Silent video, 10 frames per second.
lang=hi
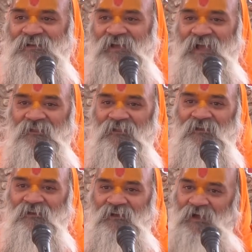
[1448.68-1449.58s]
किया
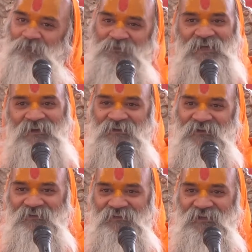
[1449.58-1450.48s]
का विचार
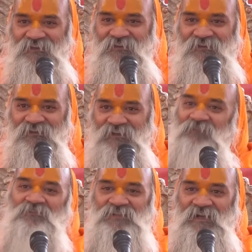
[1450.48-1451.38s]
कर लिया
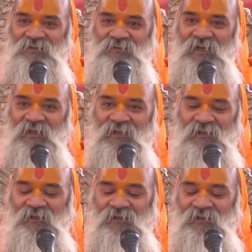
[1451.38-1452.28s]
क्या विचार किया
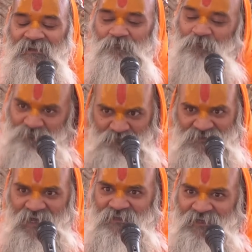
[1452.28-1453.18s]
बस
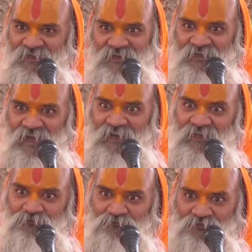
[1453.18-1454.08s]
विचार यही किया
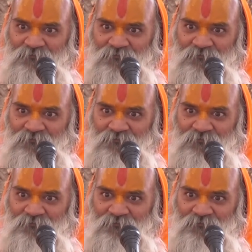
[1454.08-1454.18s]
कि युद्ध